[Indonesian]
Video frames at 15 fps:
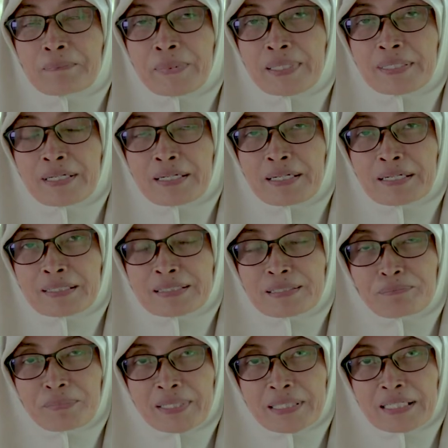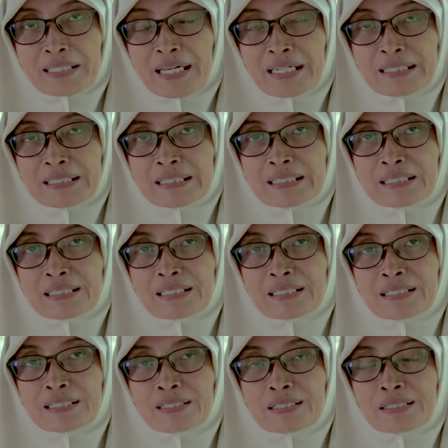pada kesempatan kali
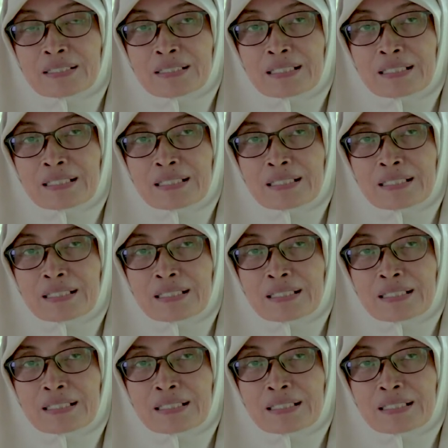ini